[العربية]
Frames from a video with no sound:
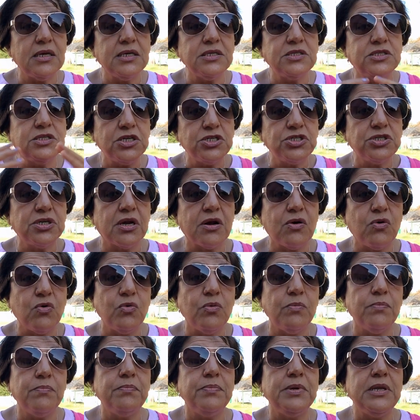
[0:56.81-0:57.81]

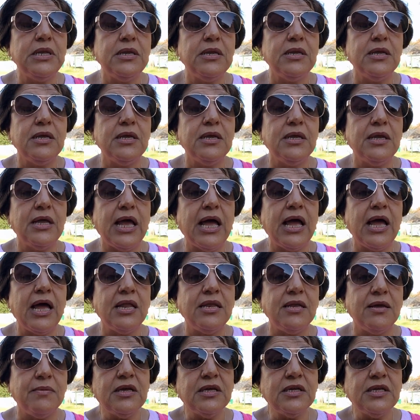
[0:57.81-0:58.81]
انتشروا
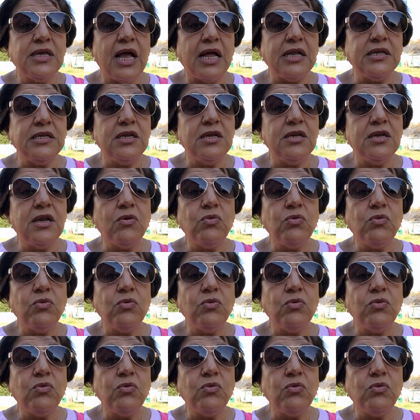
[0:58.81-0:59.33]
بالعالم يعني